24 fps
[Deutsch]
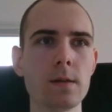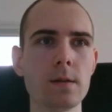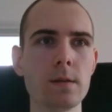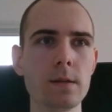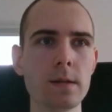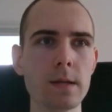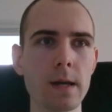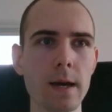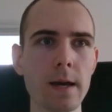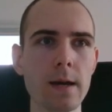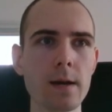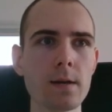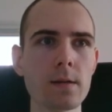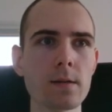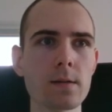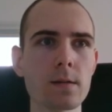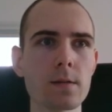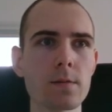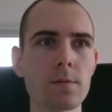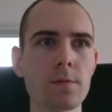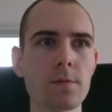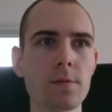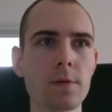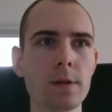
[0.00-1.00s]

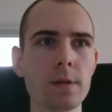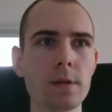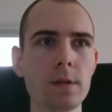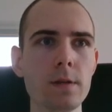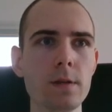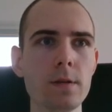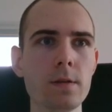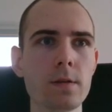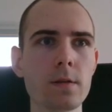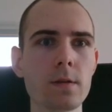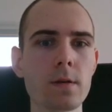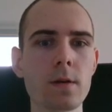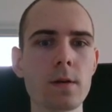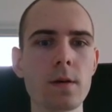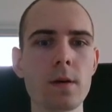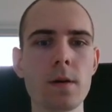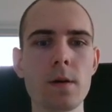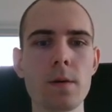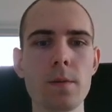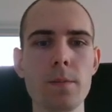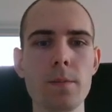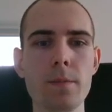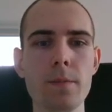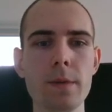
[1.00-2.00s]
direkt verdienen
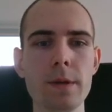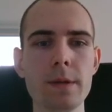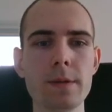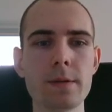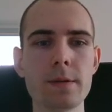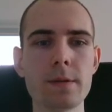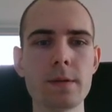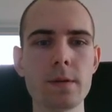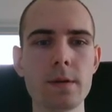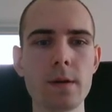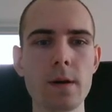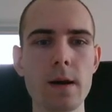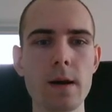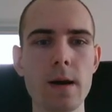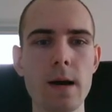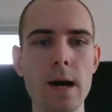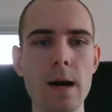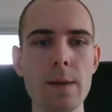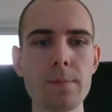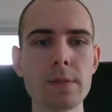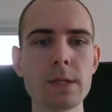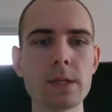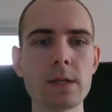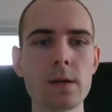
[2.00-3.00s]
mit
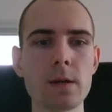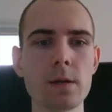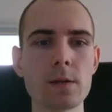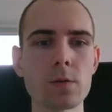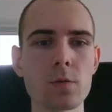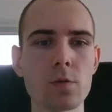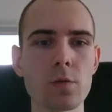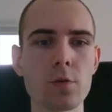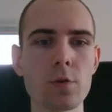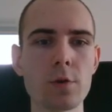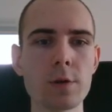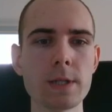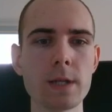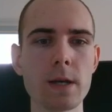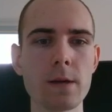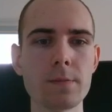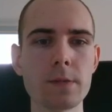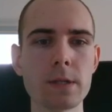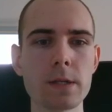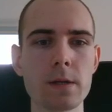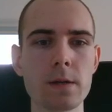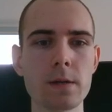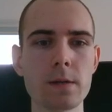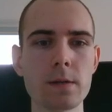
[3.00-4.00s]
Upsells und
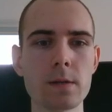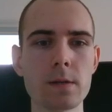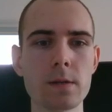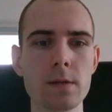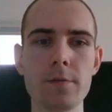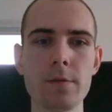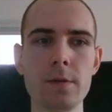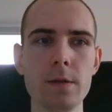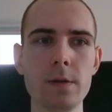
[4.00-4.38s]
Cross-Upsells,